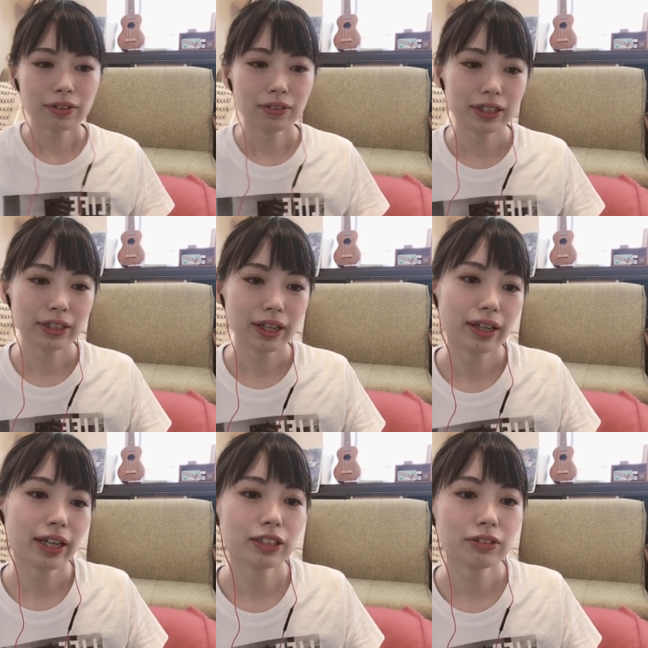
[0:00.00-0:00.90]
こうやって
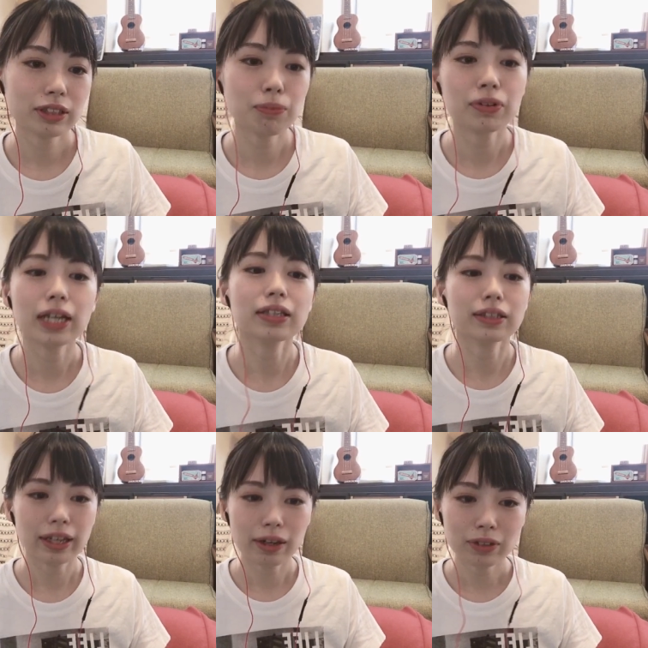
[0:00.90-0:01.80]
映像にもなっ
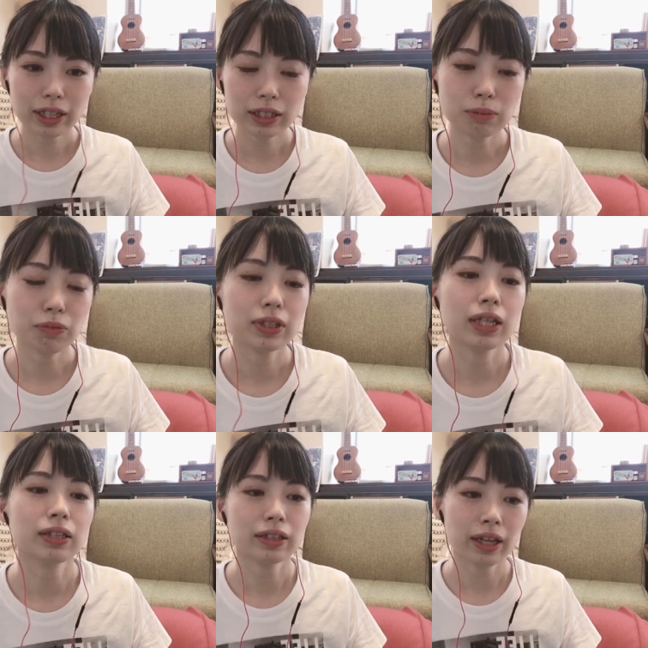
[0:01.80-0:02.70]
て音源にも
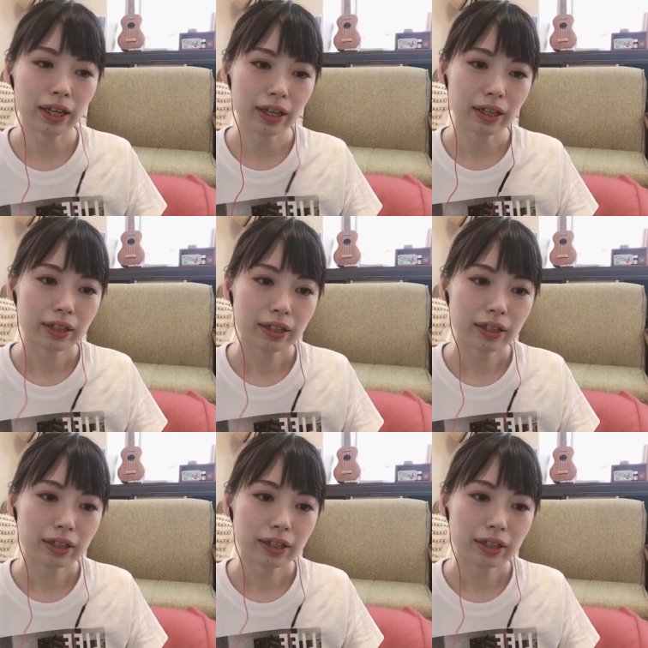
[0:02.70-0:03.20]
なって